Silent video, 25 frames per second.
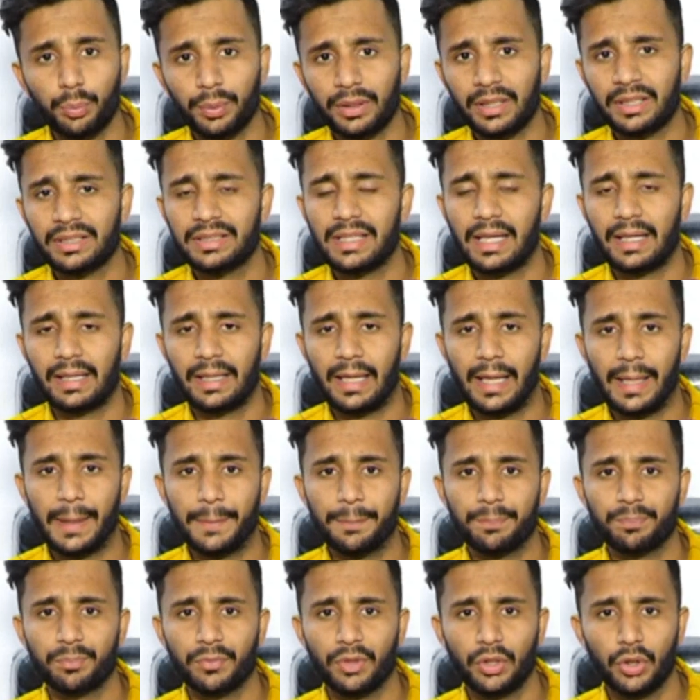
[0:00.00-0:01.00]
रुपये कर दिया गया
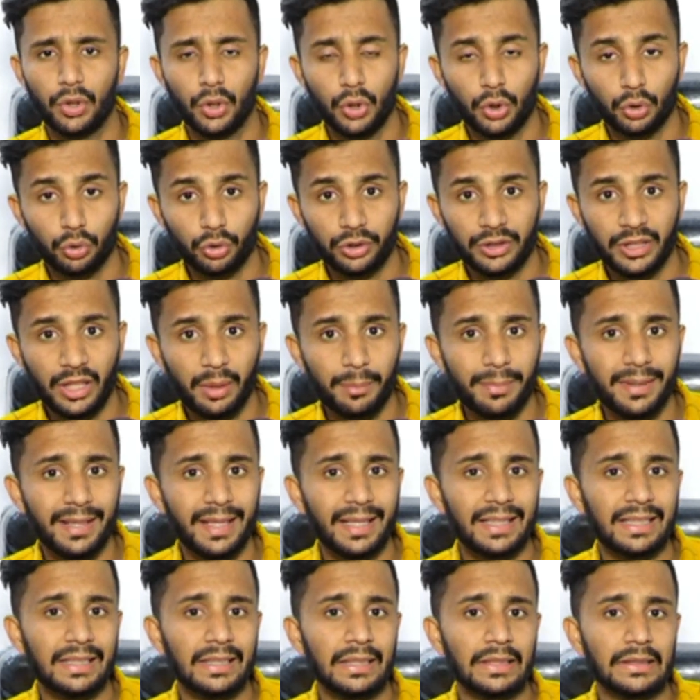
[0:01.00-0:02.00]
है तो ये भी
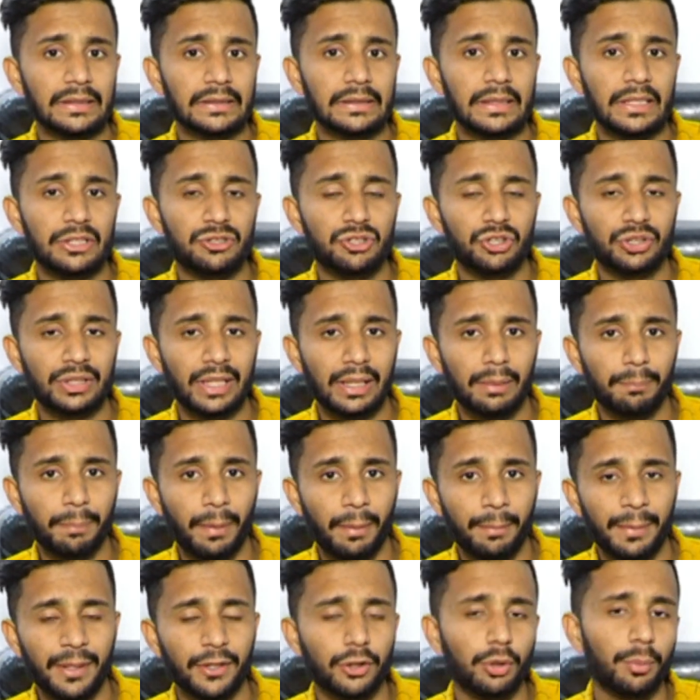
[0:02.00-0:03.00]
एक डिजिटल
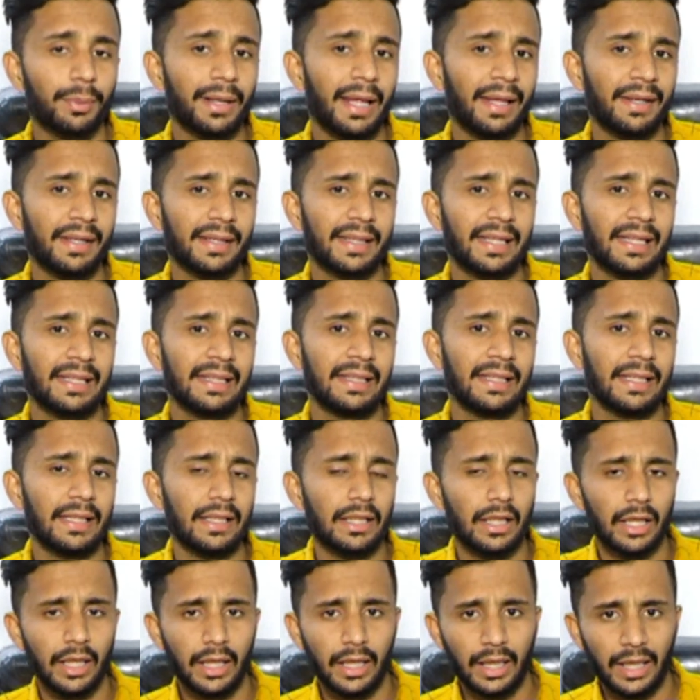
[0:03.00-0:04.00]
पेमेंट को बढ़ाने के लिए
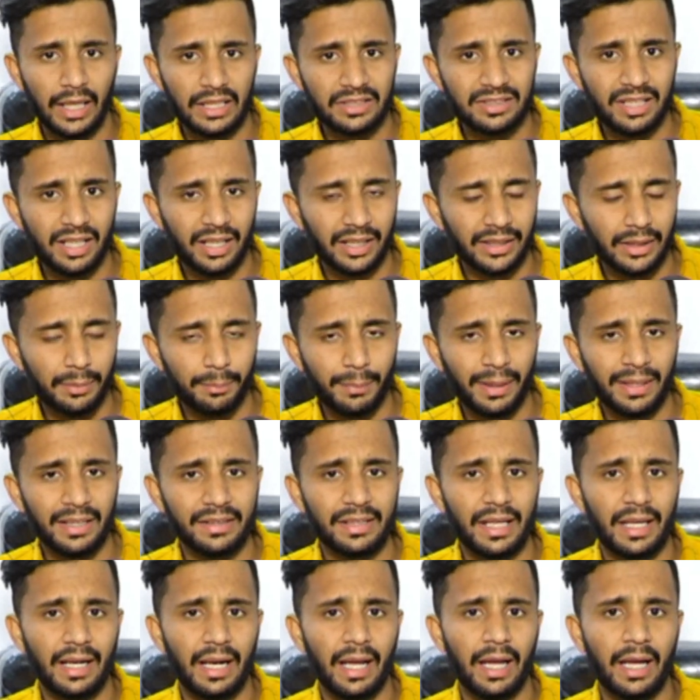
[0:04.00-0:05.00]
अच्छा कदम
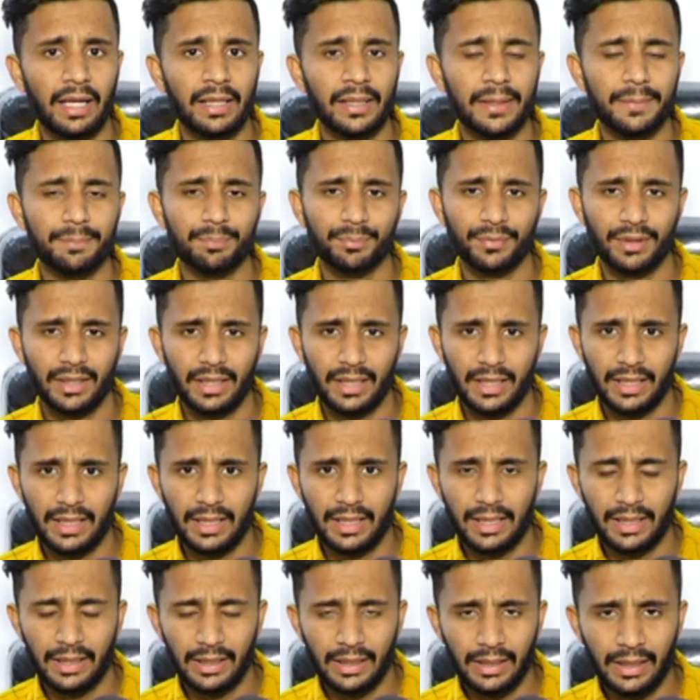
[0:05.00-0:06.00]
माना जा रहा है
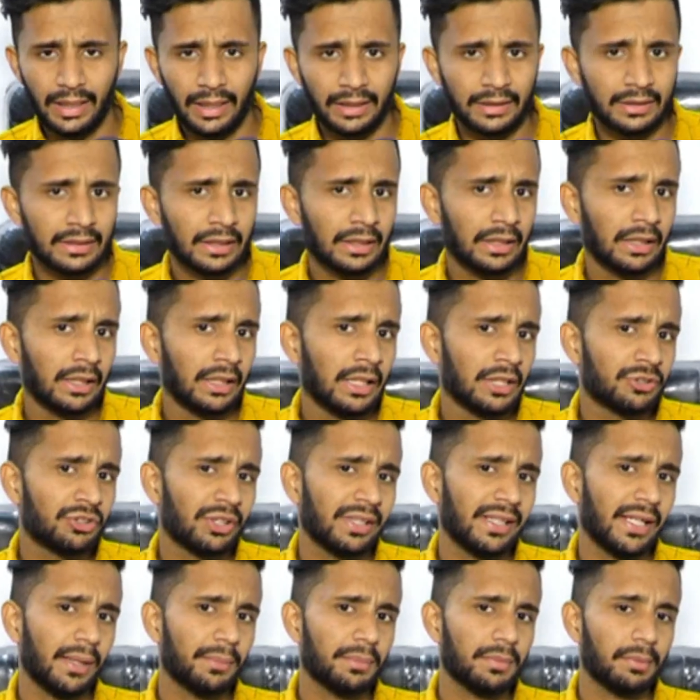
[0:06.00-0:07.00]

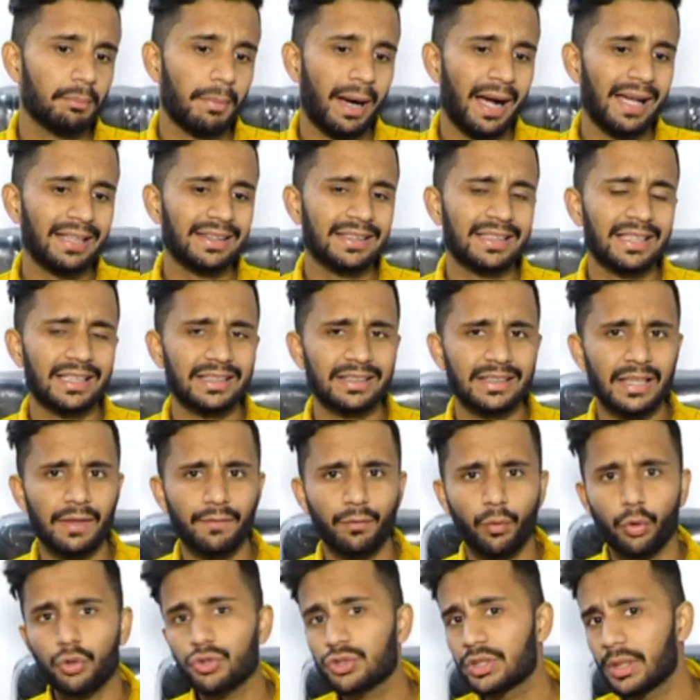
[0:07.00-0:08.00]
चलिए अब बात करते हैं
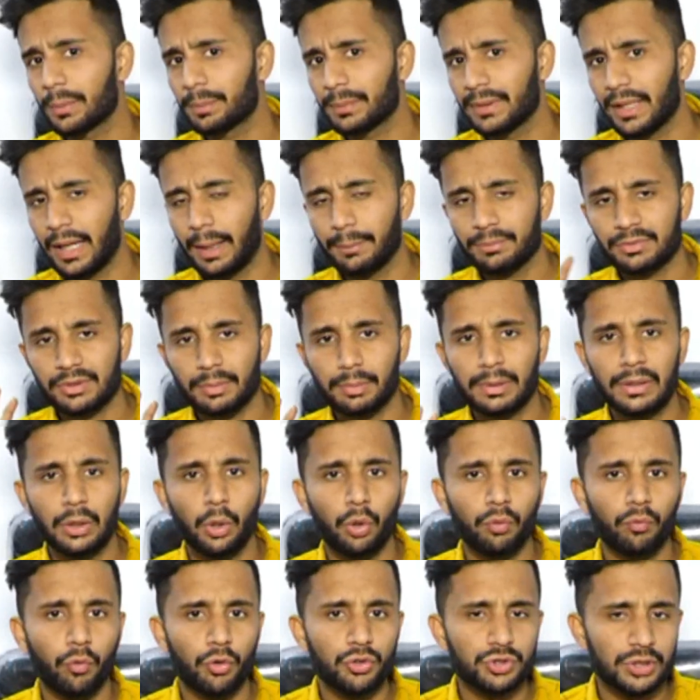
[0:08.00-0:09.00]
व्हाट्सएप की आप सभी
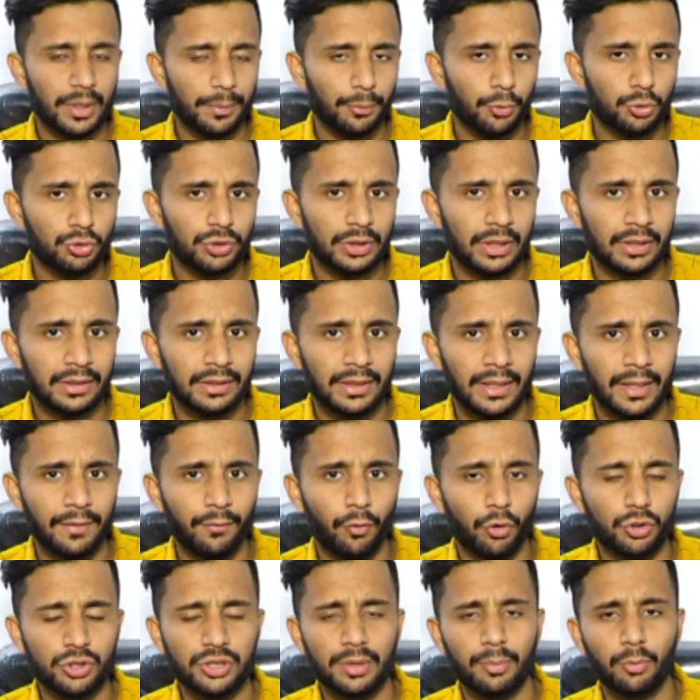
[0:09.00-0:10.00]
लोग व्हाट्सएप यूज़ करते हैं
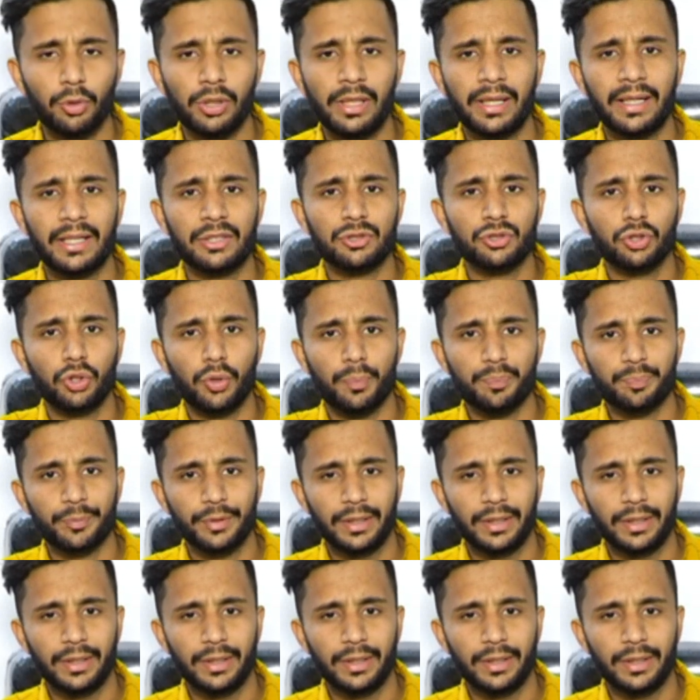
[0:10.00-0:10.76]
व्हाट्सएप को लेकर जो